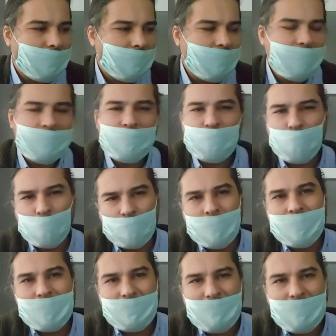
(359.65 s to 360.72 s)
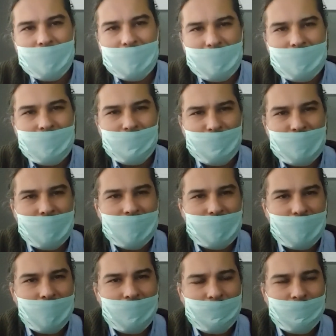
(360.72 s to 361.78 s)
ve çok da bize fayda getirmeyeceği
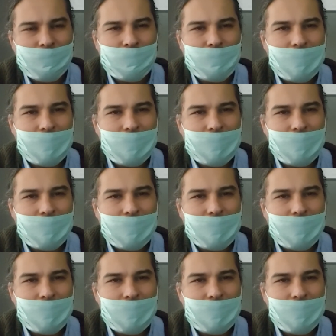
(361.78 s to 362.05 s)
için